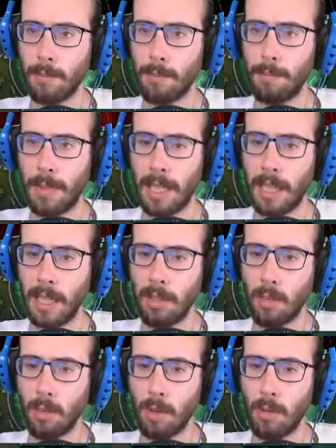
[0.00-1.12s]
Mannaggia
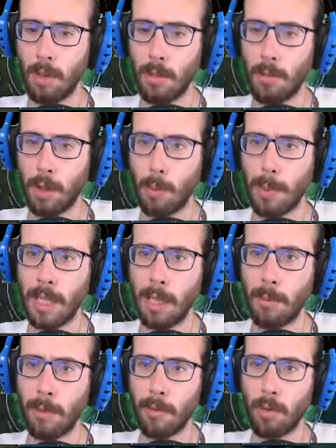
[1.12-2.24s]
tutti quelli che mi ha fatto perdere.
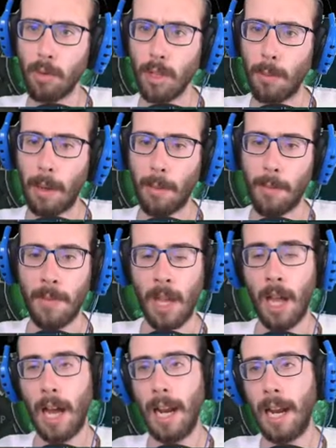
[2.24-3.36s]
Per fortuna che abbiamo
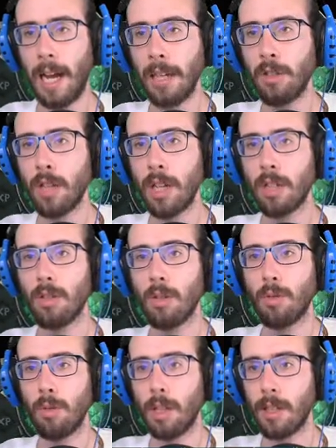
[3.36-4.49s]
la rigenerazione
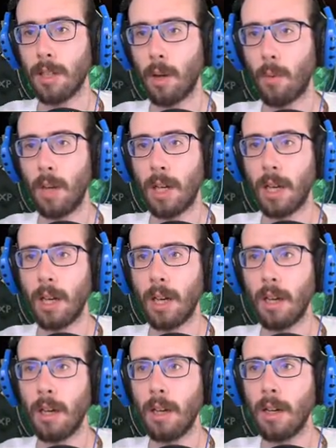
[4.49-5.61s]
automatica da
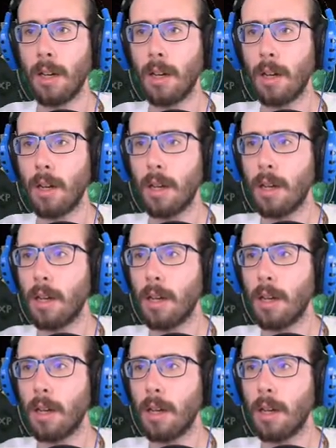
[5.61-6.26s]
qualche eh,